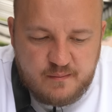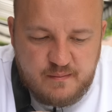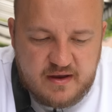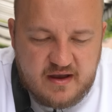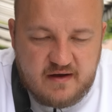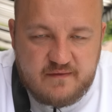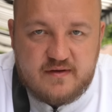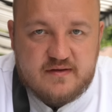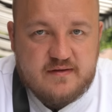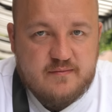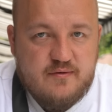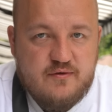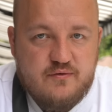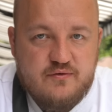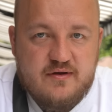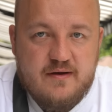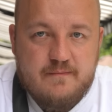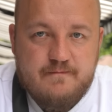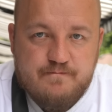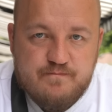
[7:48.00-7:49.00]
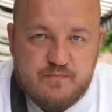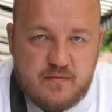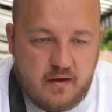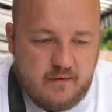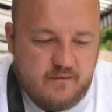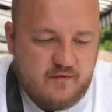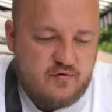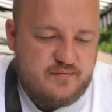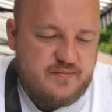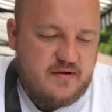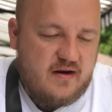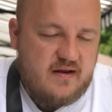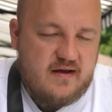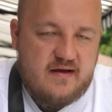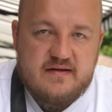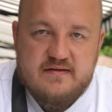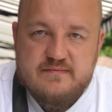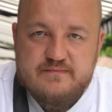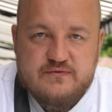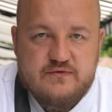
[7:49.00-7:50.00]
Меня в это блюдо влюбили.
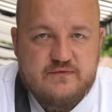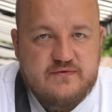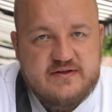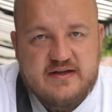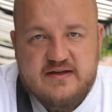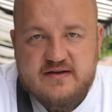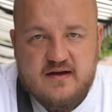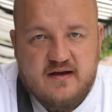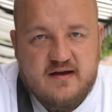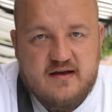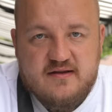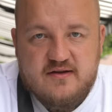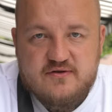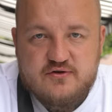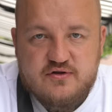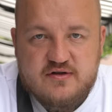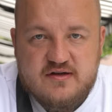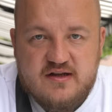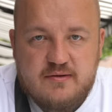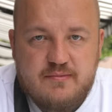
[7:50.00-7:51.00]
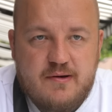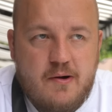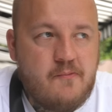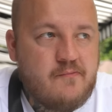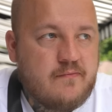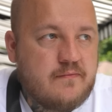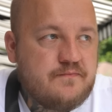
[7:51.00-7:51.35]
Я, ну, вы знаете, как я отношусь к рыбе.